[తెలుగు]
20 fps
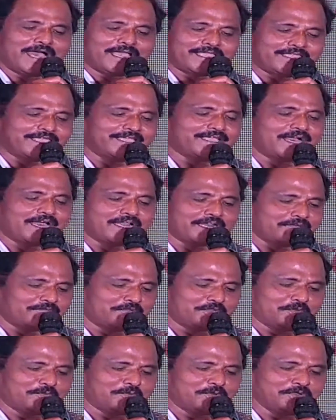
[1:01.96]
ఆంగికాన
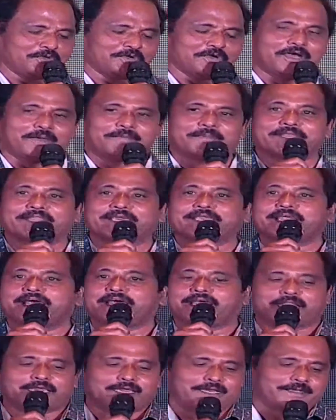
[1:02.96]
విరుపులు
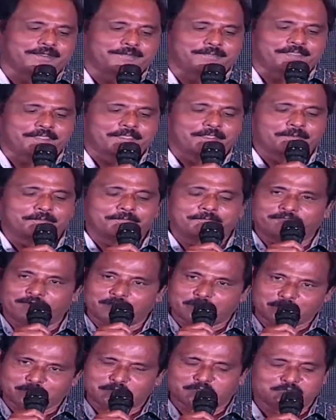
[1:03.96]
అభినయాన
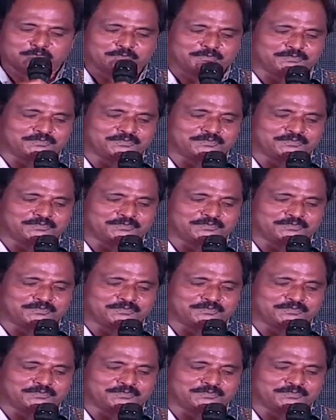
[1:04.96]
వెలుగులు